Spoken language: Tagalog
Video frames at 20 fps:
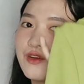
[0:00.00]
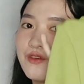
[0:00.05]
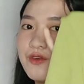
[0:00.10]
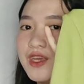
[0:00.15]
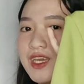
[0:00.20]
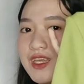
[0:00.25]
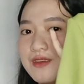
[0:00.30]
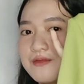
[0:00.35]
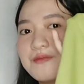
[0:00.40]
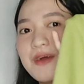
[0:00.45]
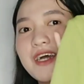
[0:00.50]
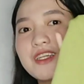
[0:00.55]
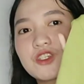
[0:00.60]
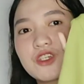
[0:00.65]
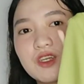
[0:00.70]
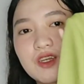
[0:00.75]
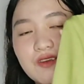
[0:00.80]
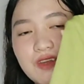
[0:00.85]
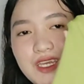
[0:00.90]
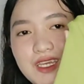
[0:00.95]
green,
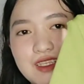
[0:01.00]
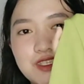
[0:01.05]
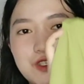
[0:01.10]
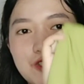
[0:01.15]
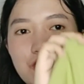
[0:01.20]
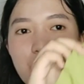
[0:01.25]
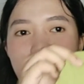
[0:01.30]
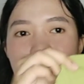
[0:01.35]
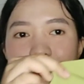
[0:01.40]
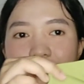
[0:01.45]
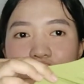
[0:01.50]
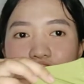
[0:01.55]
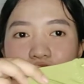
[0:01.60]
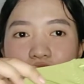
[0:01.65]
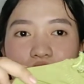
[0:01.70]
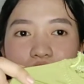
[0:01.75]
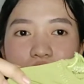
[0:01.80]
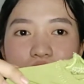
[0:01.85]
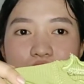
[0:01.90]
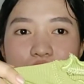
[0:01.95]
matcha green. So, ayan
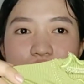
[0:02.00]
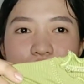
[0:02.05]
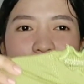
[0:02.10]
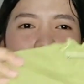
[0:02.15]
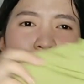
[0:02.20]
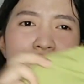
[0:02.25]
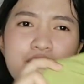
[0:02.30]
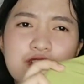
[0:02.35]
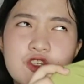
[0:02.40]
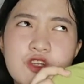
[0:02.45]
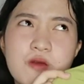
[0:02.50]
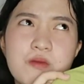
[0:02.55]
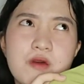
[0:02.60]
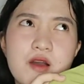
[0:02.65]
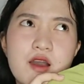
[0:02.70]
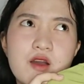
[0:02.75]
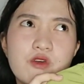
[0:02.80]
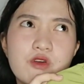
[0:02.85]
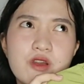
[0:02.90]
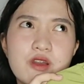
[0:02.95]
siya guys. Ay, matcha
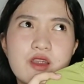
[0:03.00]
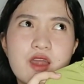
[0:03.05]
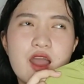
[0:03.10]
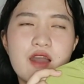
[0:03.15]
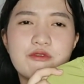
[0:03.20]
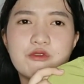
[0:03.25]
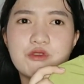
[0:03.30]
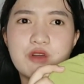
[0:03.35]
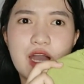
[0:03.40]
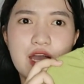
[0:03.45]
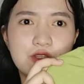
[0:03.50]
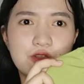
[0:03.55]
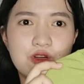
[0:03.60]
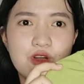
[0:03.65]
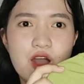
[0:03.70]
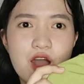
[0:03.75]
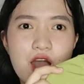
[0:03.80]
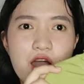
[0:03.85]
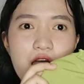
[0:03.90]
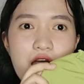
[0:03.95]
ba? Or
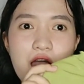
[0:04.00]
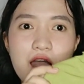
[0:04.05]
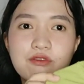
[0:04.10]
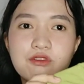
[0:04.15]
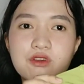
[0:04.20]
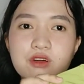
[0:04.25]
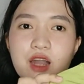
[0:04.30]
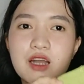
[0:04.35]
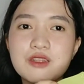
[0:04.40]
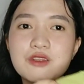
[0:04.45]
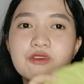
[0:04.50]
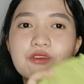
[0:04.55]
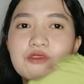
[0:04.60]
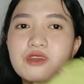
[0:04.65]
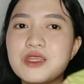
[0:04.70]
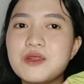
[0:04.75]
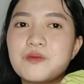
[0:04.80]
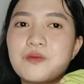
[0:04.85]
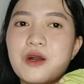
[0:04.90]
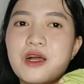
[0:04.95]
avocado? Avocado
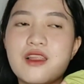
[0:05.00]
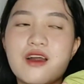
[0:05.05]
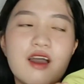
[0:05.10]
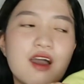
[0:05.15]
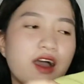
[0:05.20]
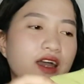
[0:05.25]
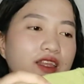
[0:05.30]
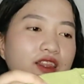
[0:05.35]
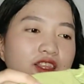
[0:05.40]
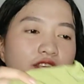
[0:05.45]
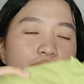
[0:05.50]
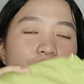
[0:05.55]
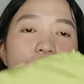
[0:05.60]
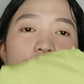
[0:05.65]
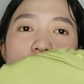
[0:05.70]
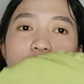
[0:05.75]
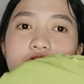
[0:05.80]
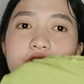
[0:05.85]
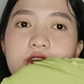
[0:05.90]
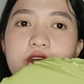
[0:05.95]
green pala, hindi
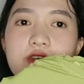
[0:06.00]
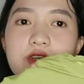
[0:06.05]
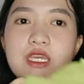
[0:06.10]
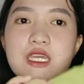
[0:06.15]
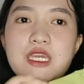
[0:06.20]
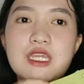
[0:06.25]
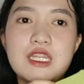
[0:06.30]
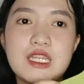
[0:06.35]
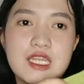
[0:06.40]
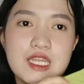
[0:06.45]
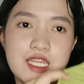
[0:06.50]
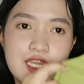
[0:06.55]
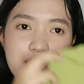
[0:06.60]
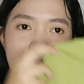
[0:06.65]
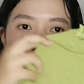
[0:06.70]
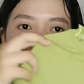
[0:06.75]
matcha green.